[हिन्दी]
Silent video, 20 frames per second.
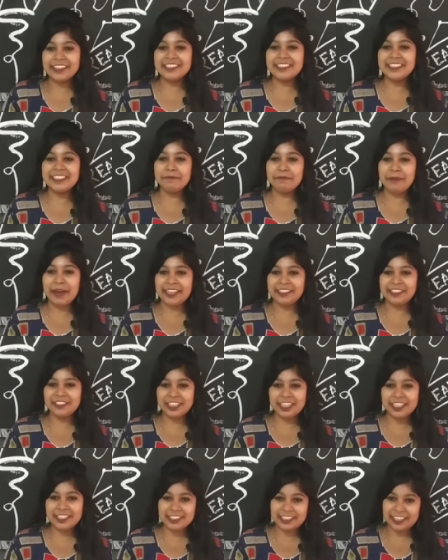किसी
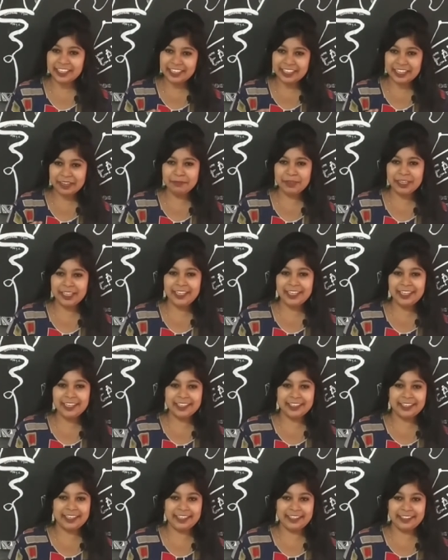बादशाह से कम नहीं
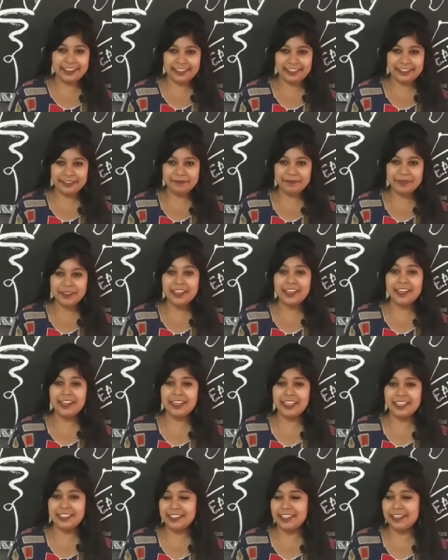लग रहे थे
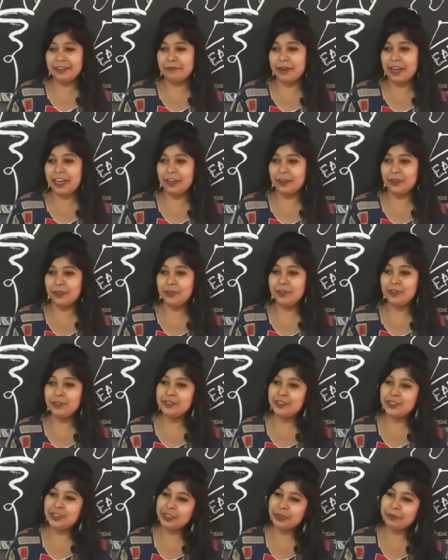नजर मानो
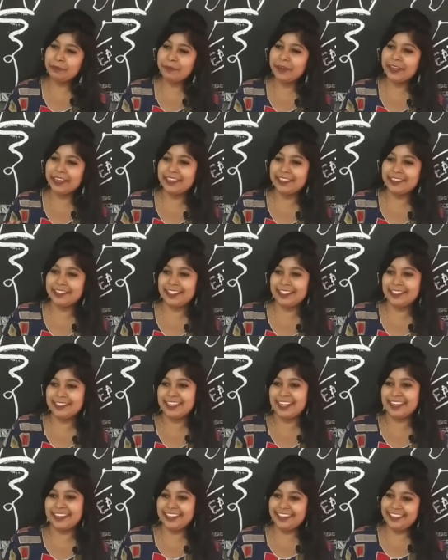चुंबक की तरह
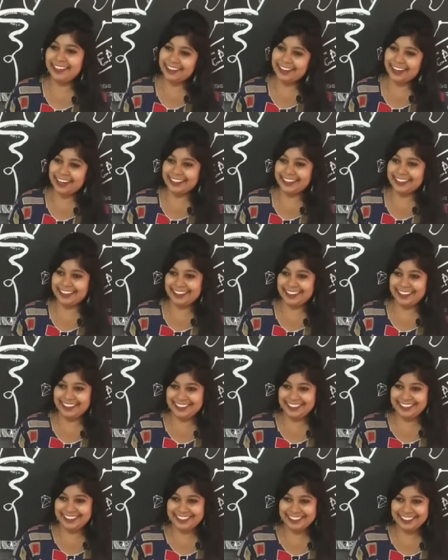जाके अटक
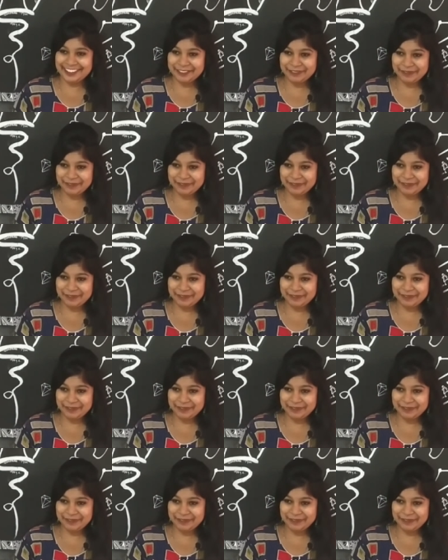गई थी